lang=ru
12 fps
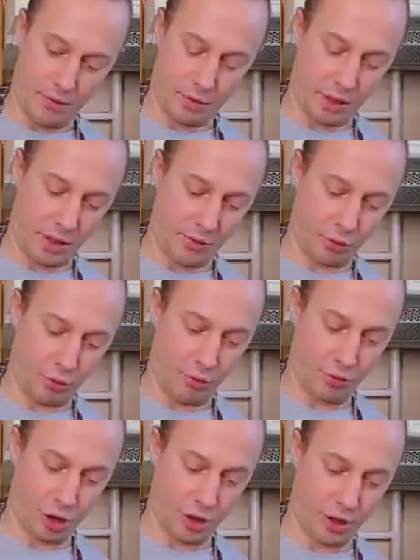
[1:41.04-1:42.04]
вот такие вот
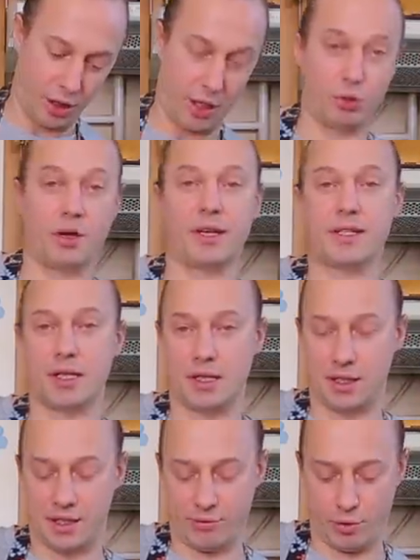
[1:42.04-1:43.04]
кувшины, которые,
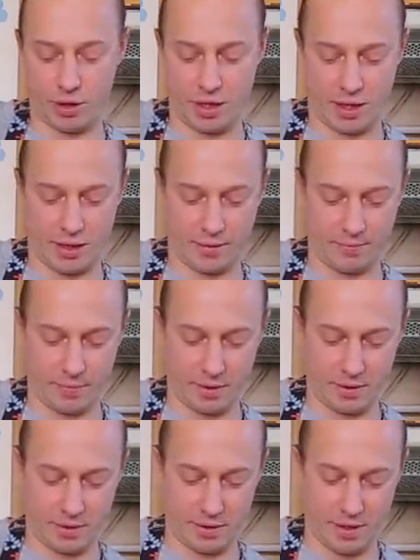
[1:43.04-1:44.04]
кстати, сегодня
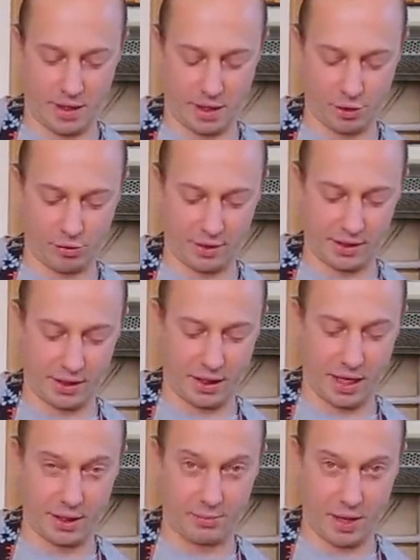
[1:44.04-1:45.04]
э, я хочу
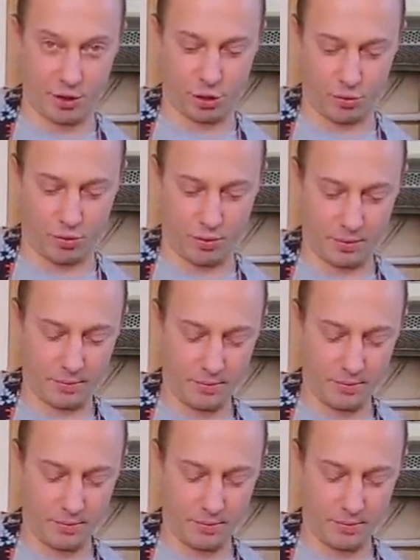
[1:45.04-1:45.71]
разыграть 5 штук.